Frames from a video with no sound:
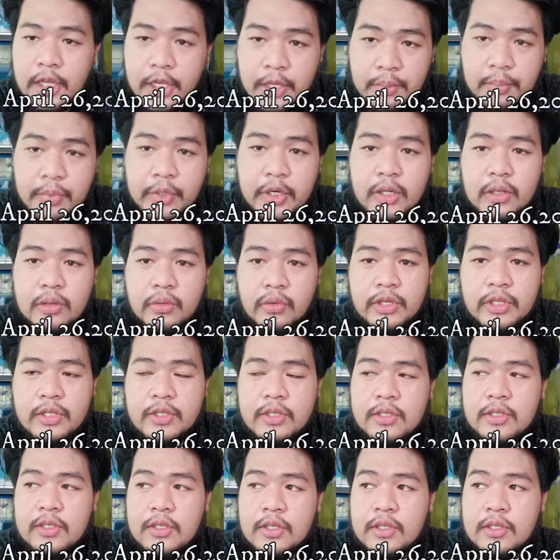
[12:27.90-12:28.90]
April
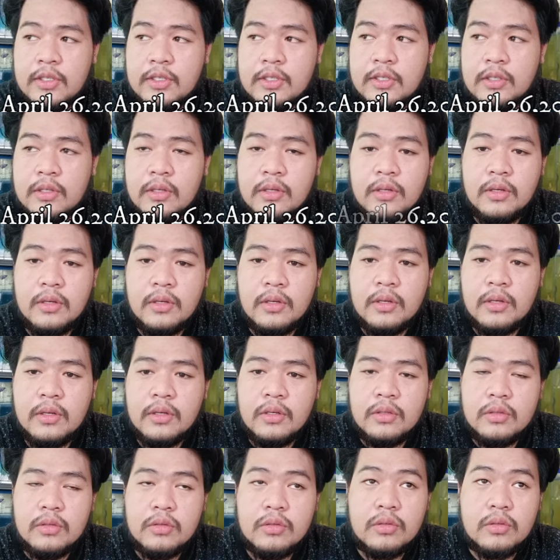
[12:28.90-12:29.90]

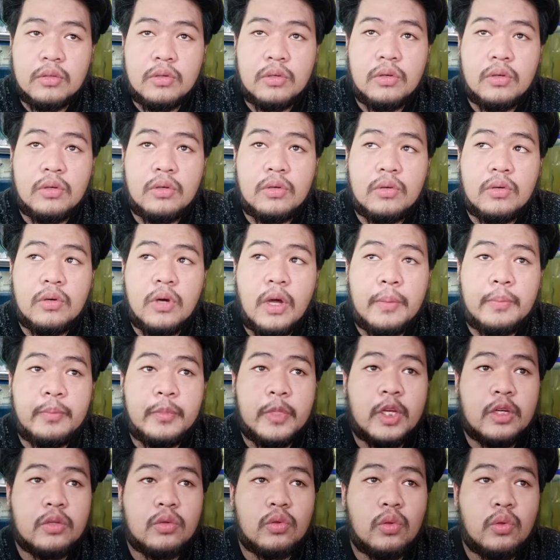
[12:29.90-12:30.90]
26 so
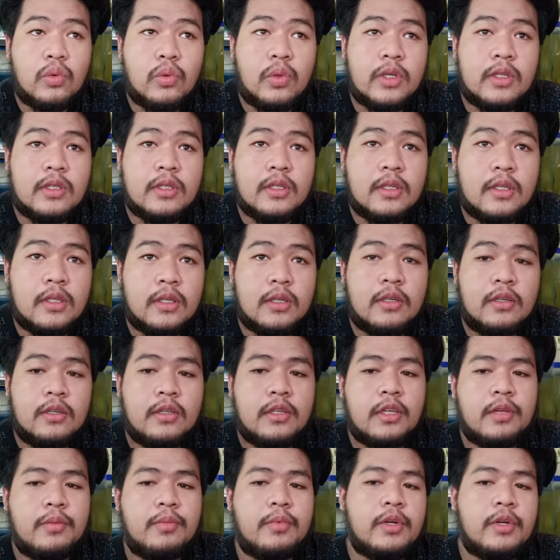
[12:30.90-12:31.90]
after 2 weeks ano
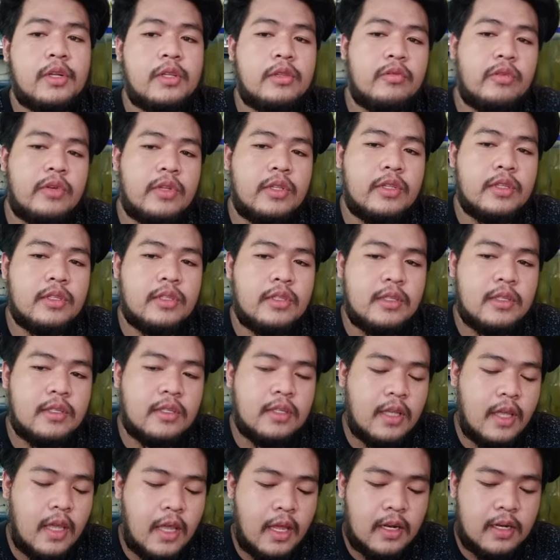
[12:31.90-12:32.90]
April 26
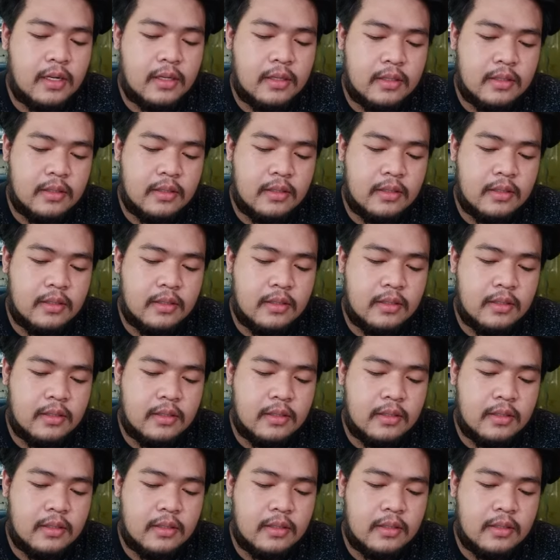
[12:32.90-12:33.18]
ayan